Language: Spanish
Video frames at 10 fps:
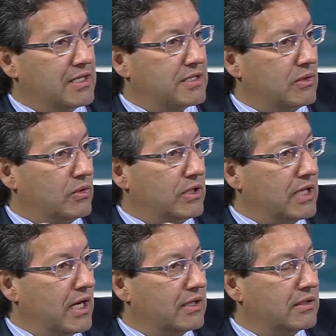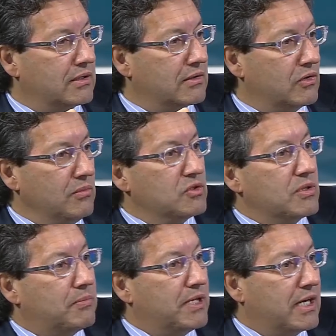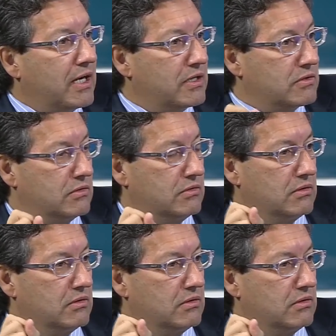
la inseguridad. ¿Cómo se explica eso?